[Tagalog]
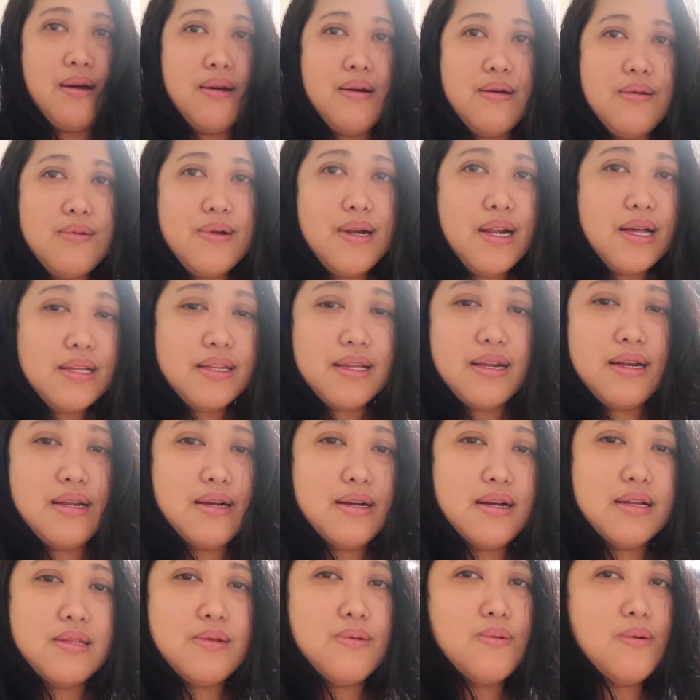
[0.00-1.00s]
Wala
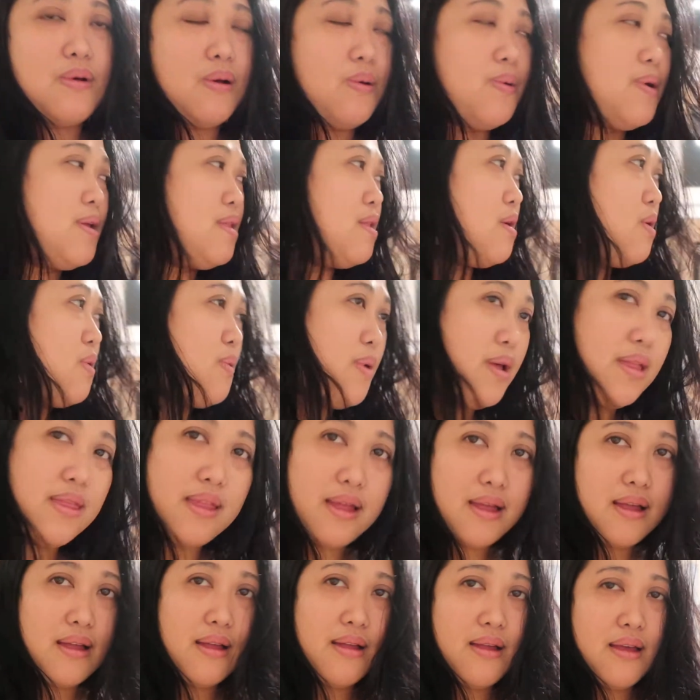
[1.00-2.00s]
talaga itong
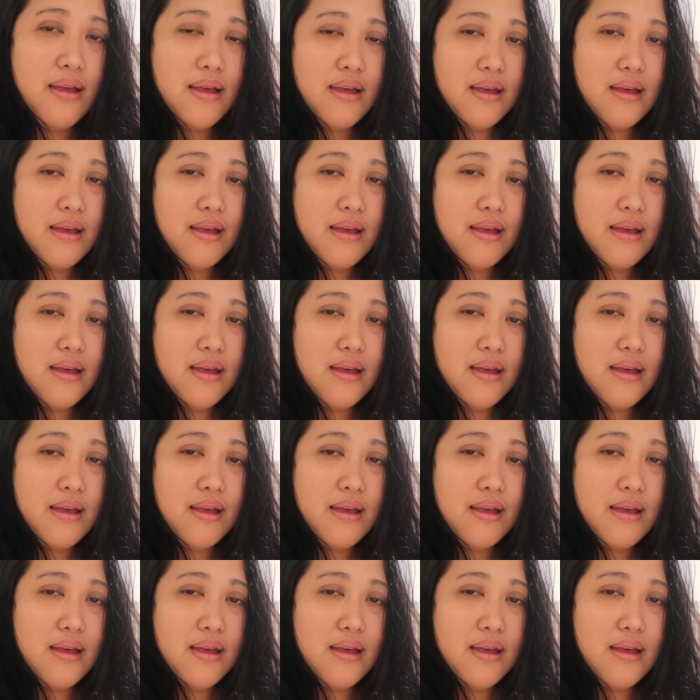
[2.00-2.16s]
kakwenta-kwentang